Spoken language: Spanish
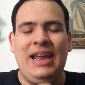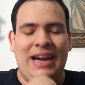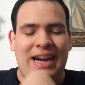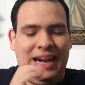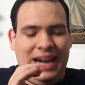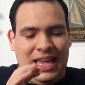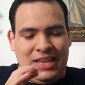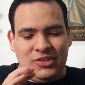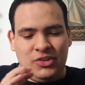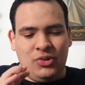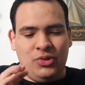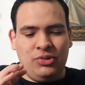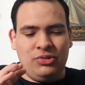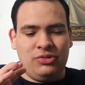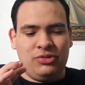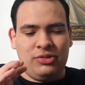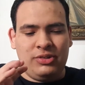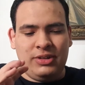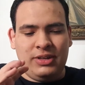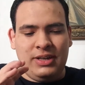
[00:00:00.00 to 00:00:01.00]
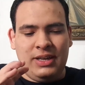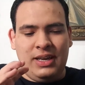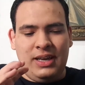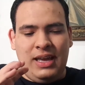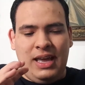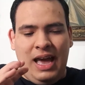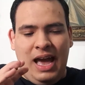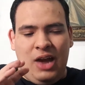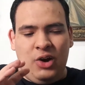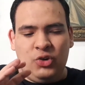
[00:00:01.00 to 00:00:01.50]
rasgos
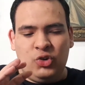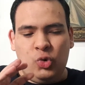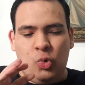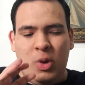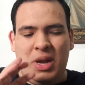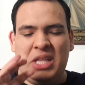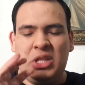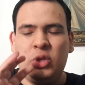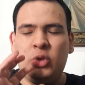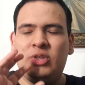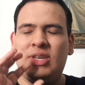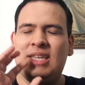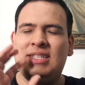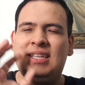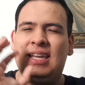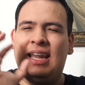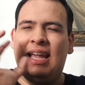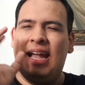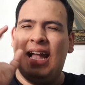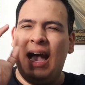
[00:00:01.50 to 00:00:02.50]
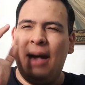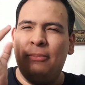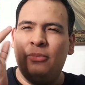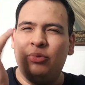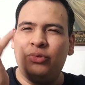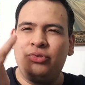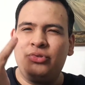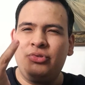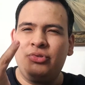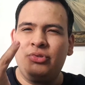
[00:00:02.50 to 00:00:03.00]
a los cuales nos
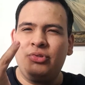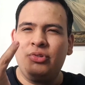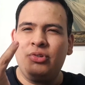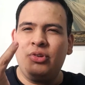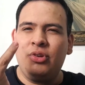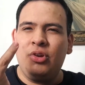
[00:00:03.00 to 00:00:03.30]
acercamos